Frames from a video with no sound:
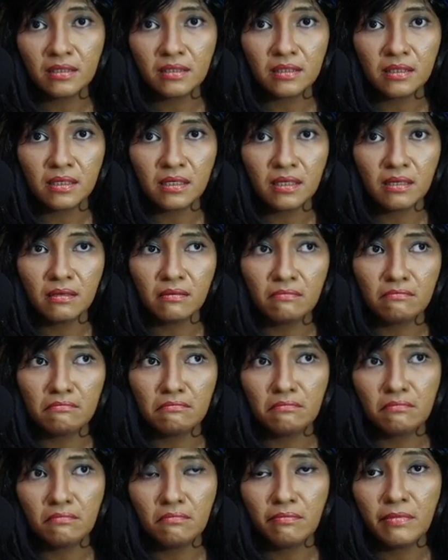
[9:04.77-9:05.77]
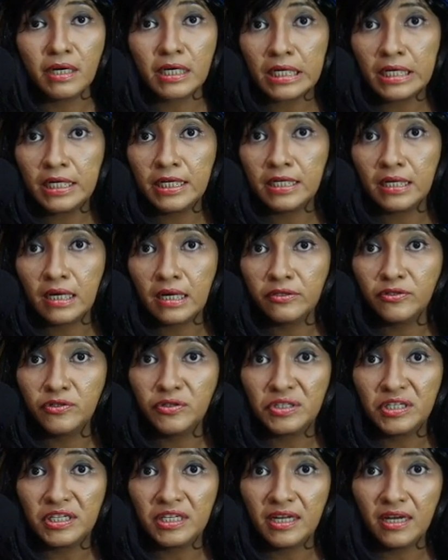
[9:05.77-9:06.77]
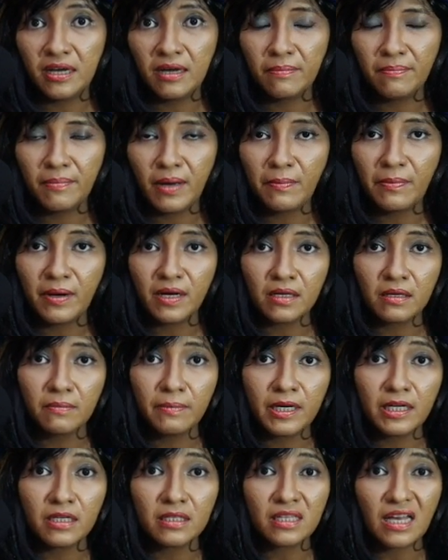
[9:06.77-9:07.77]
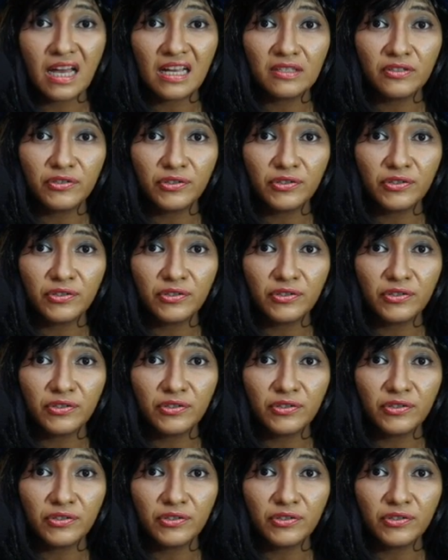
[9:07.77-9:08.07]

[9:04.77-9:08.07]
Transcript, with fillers: sering menghina Johnny Depp apalagi pada saat